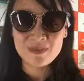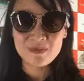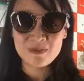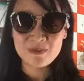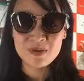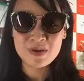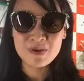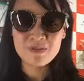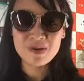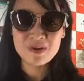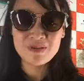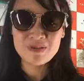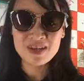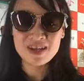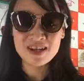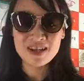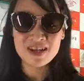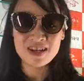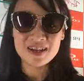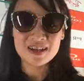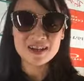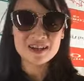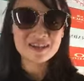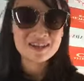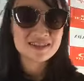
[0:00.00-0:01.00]
Burberry
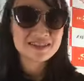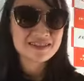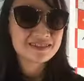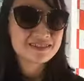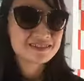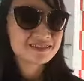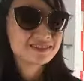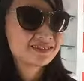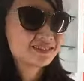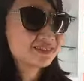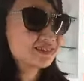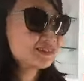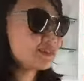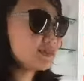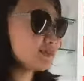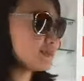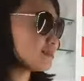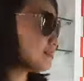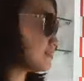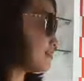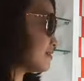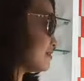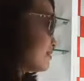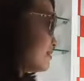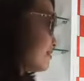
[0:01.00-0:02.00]
ạ.
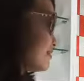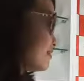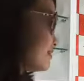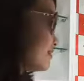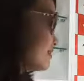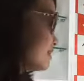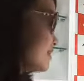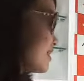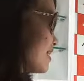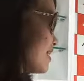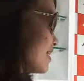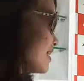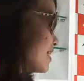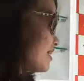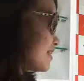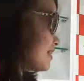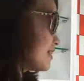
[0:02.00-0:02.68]
Đây ạ.